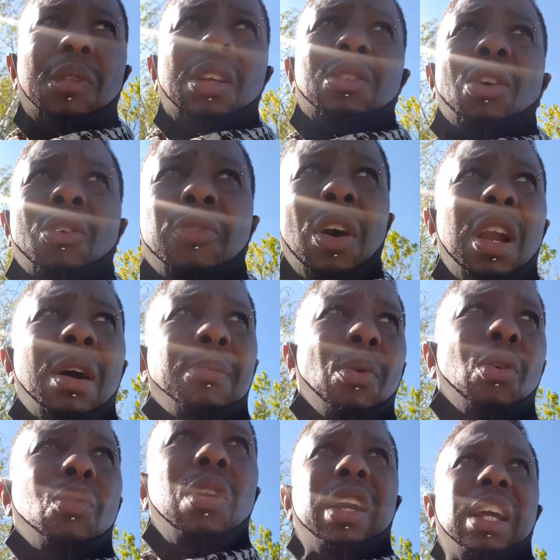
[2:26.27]
Donc voilà
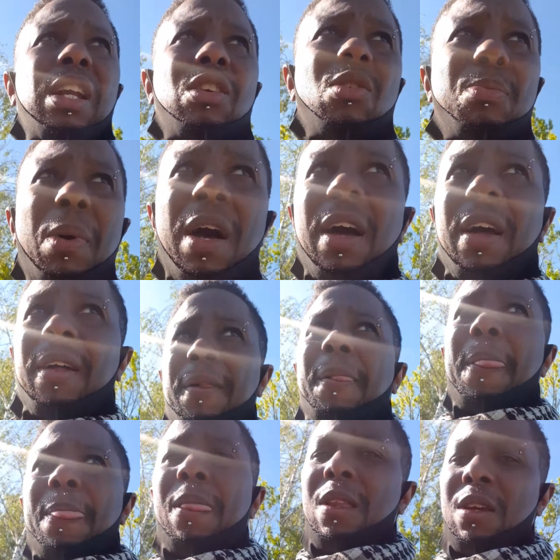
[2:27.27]
pourquoi quelque part,
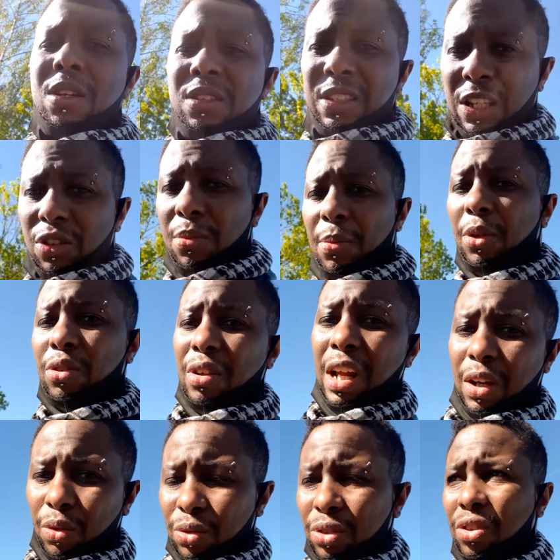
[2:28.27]
ça demande de la
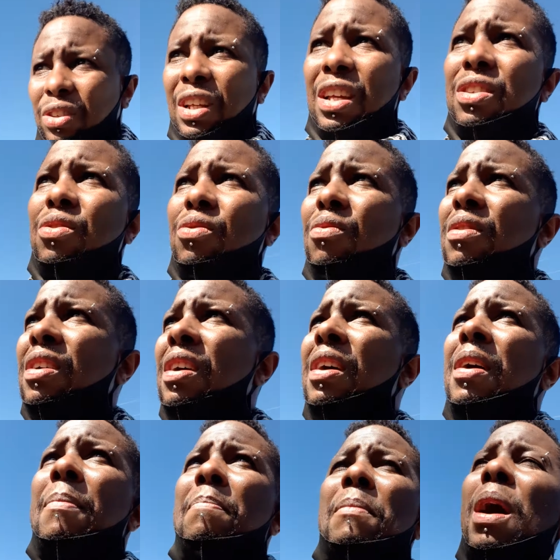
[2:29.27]
concentration,
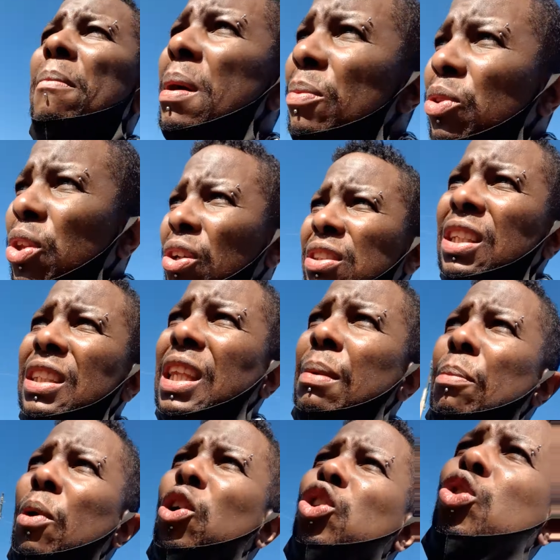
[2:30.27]
mais en même temps c'est tellement